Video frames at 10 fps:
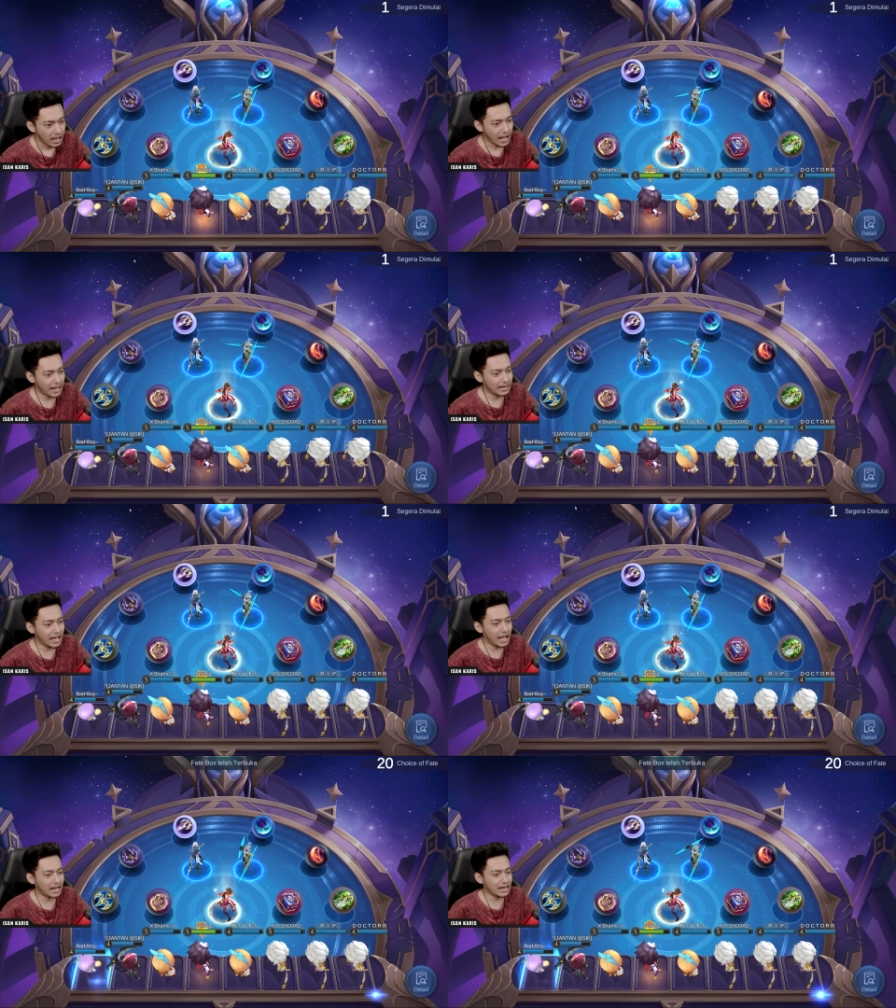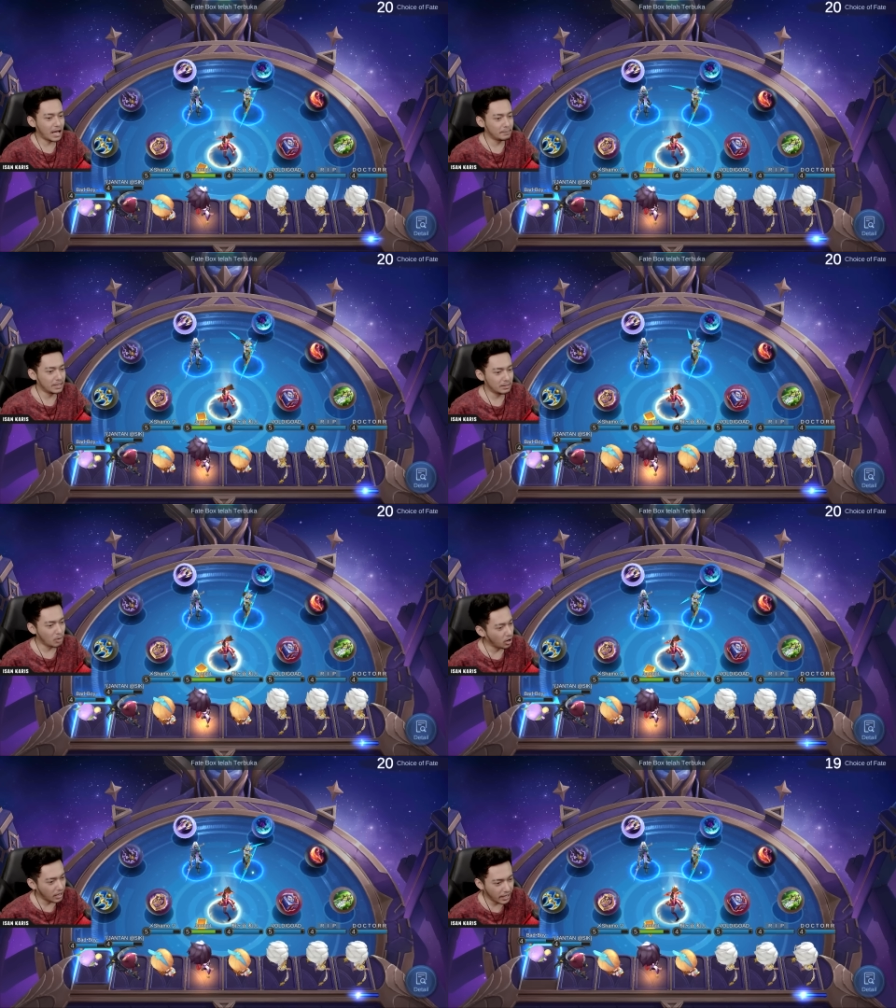ada Hanabi
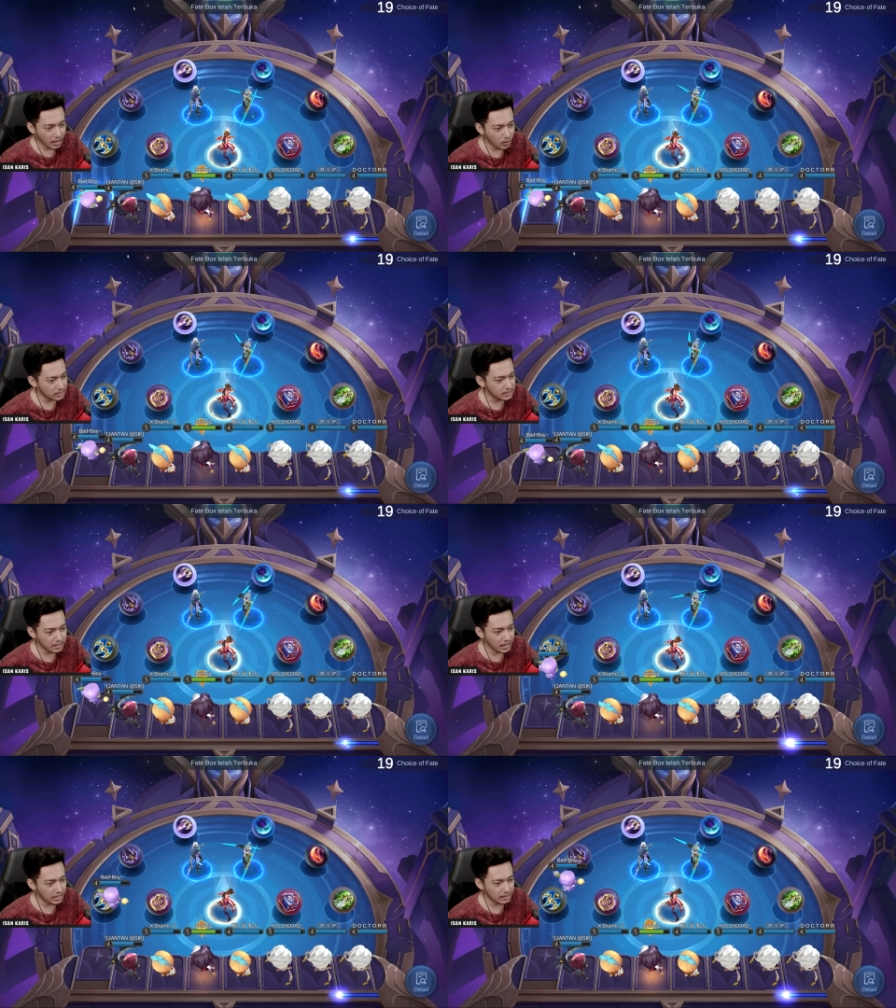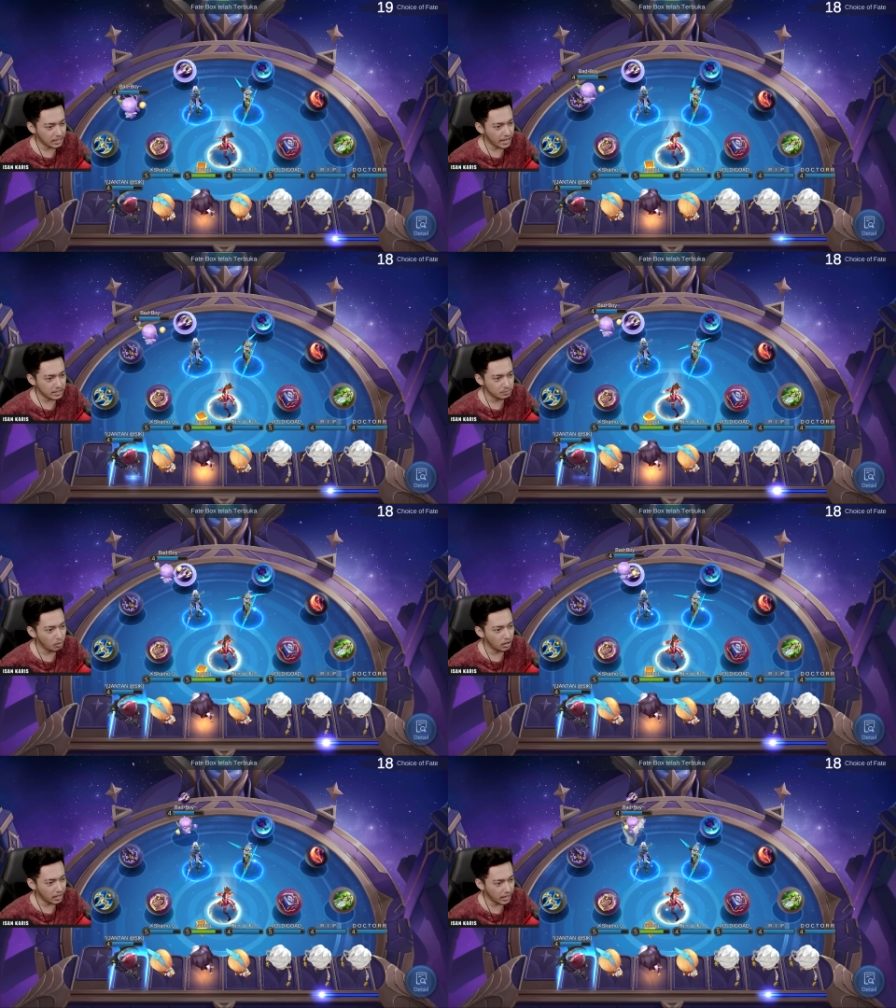boleh gua sikat guys
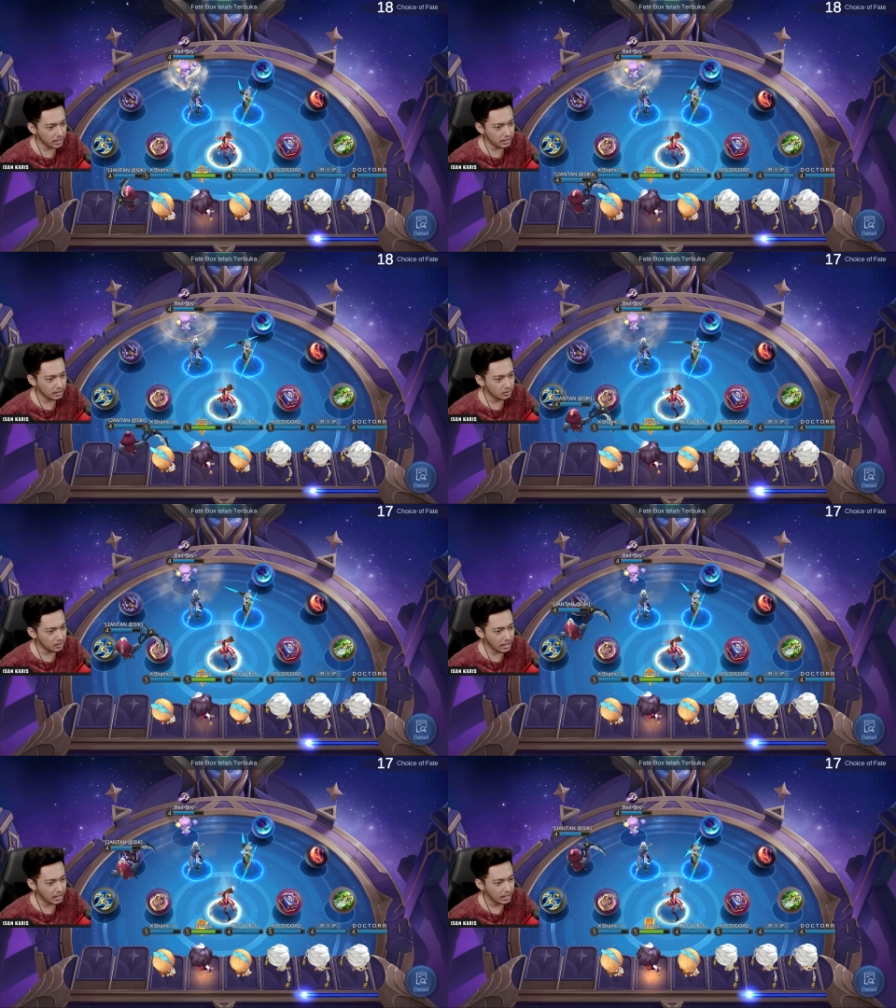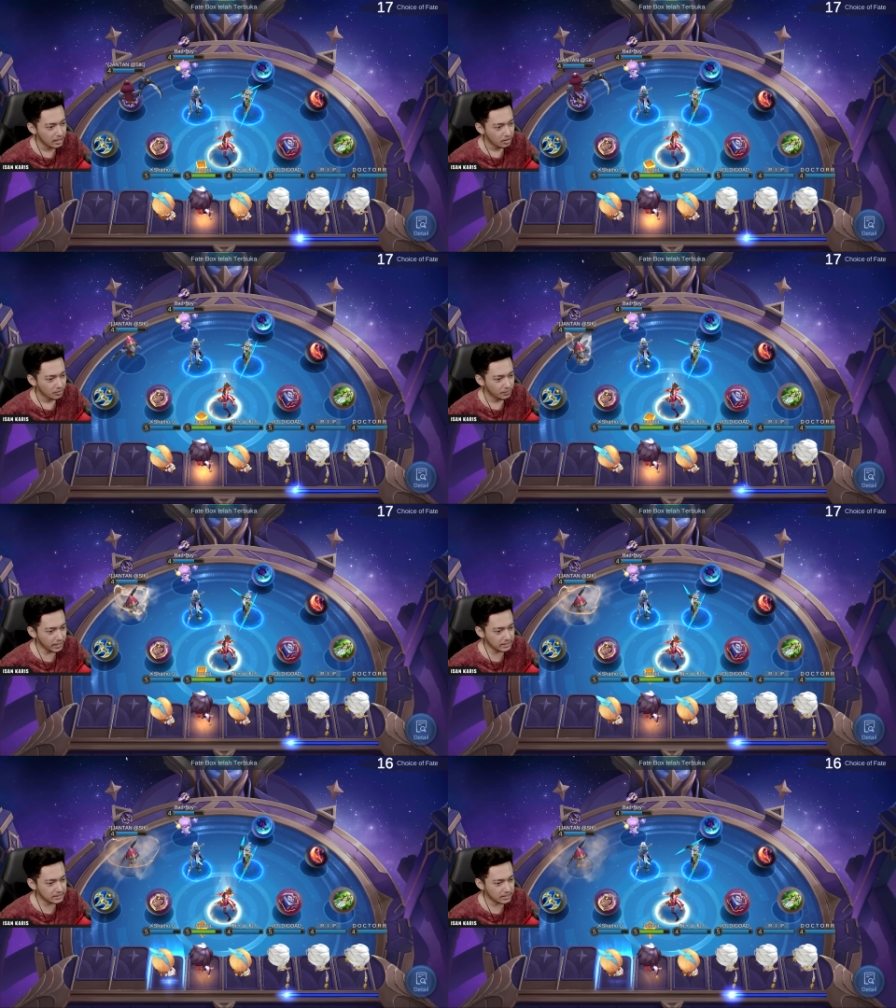boleh nih udah
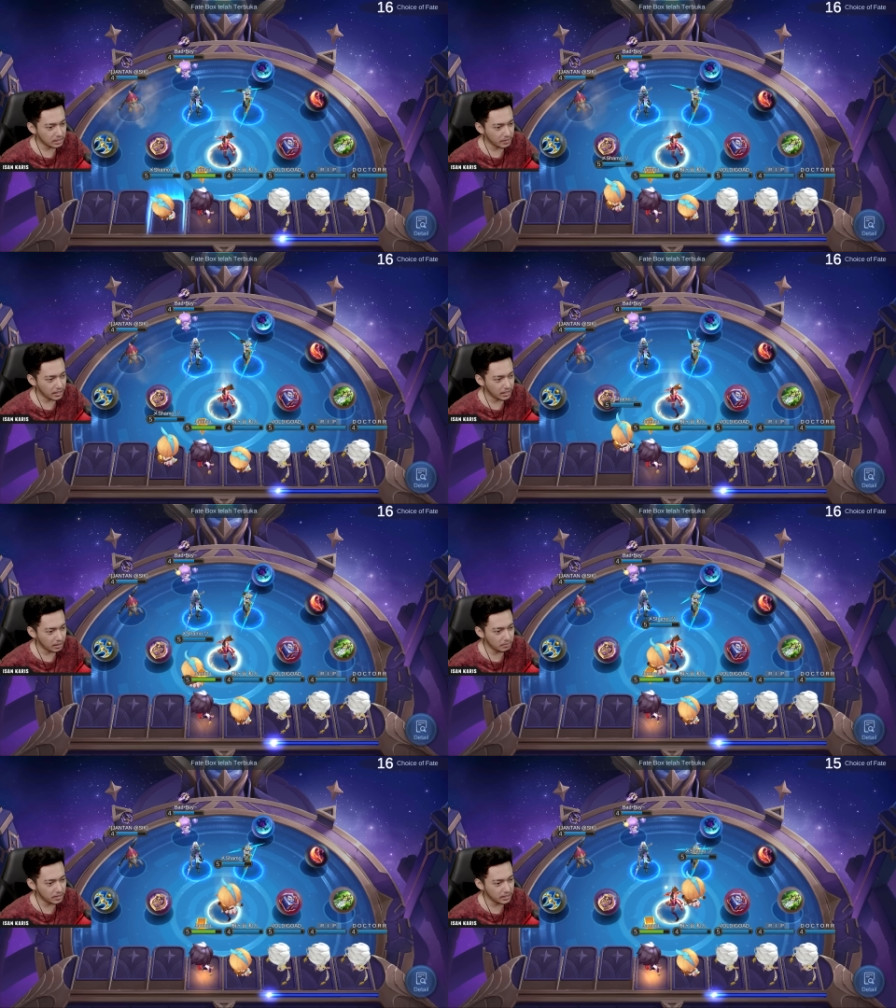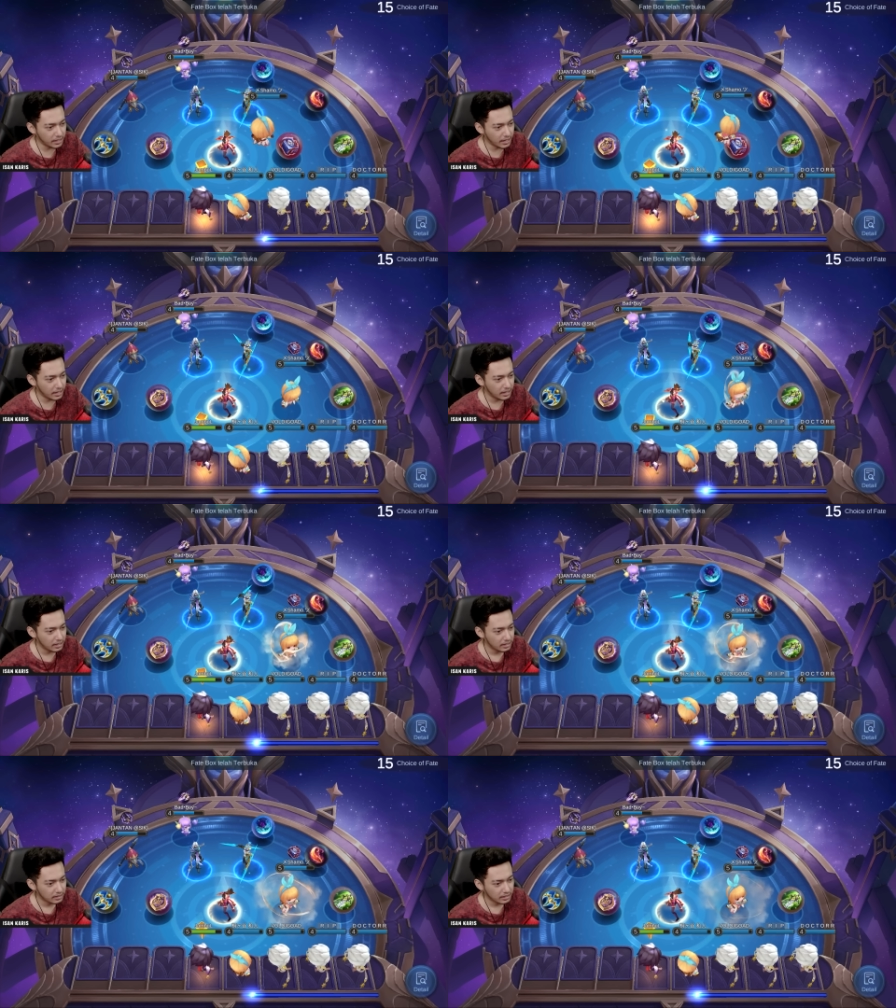Fix, kita main Kahnawi berarti ya
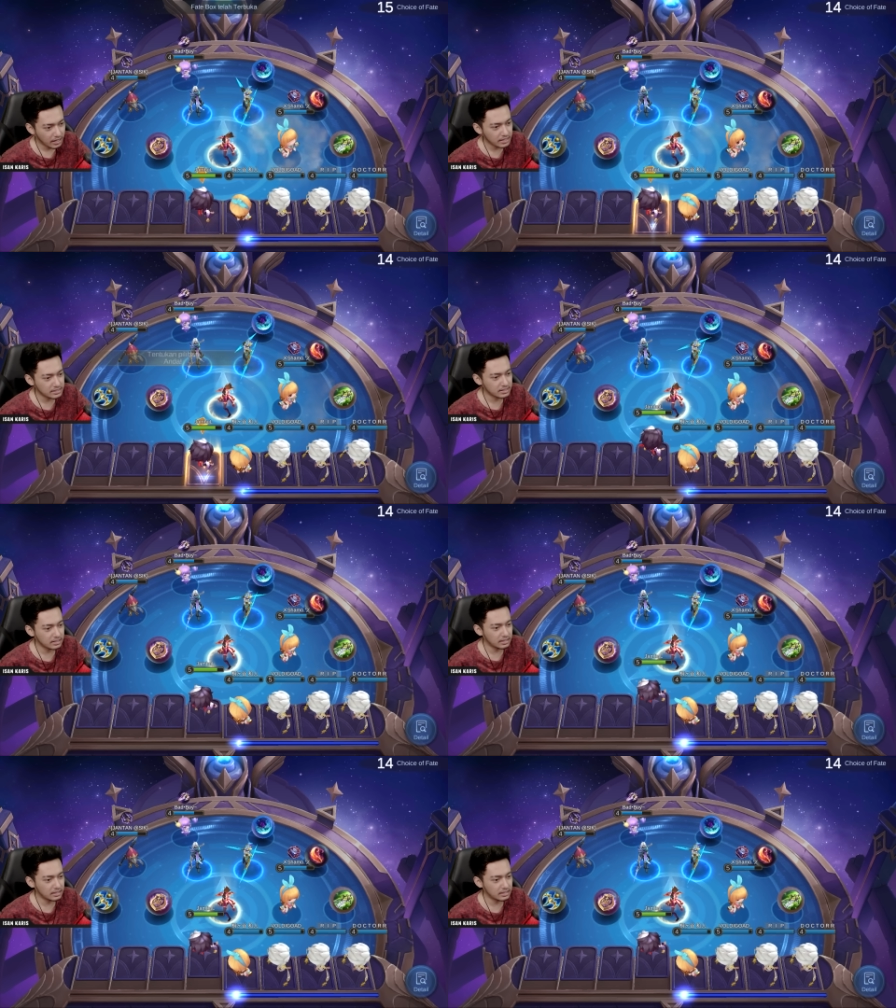Gaskan